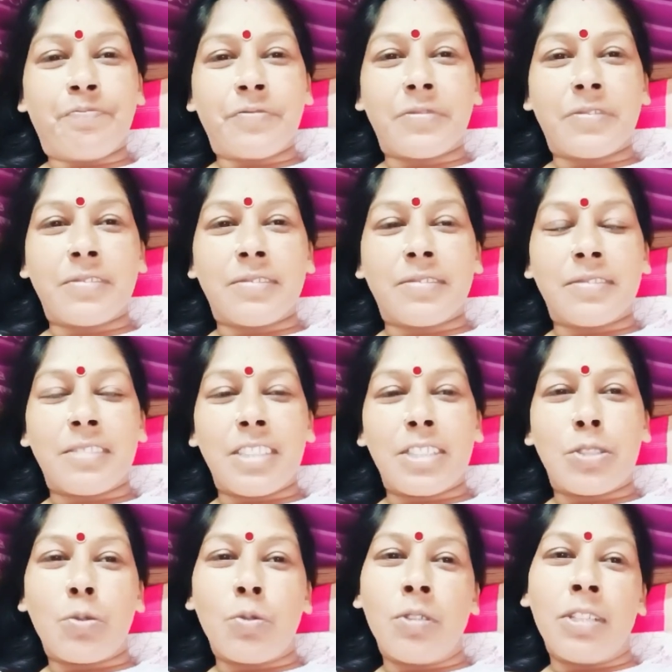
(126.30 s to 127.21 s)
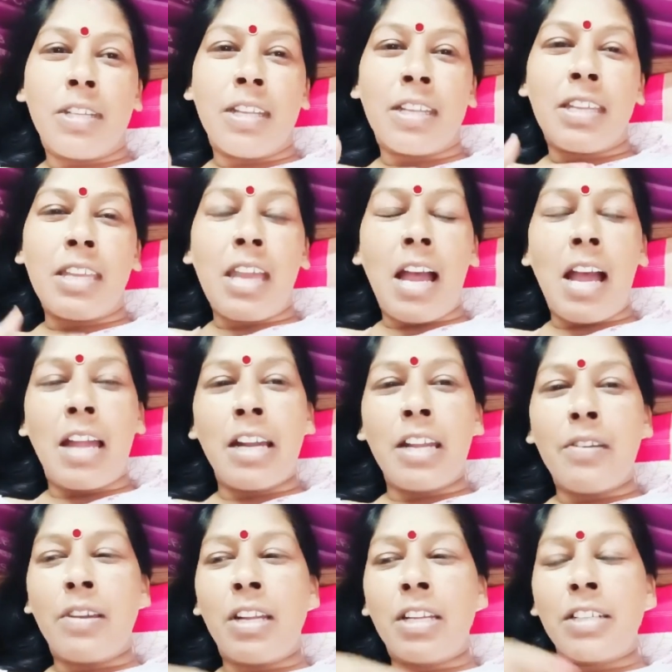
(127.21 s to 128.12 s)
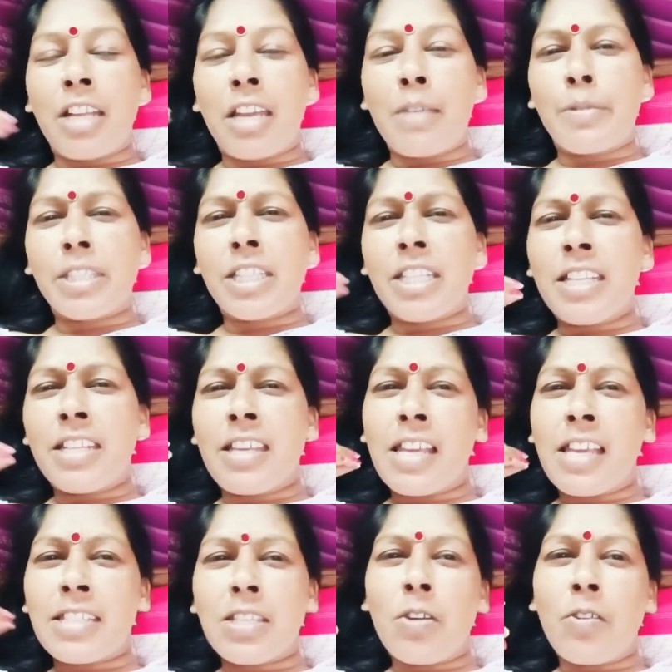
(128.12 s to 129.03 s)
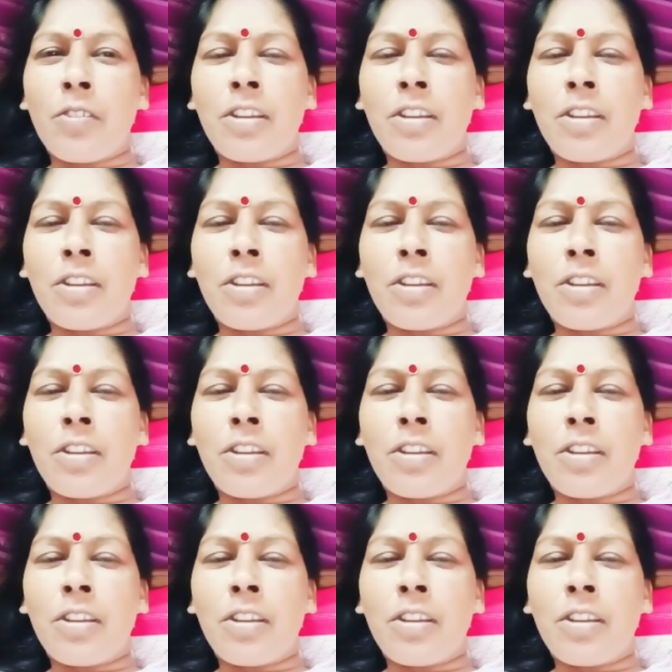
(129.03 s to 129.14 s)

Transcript: सुन ले कि आने वाला टाइम पता नहीं कैसा होएगा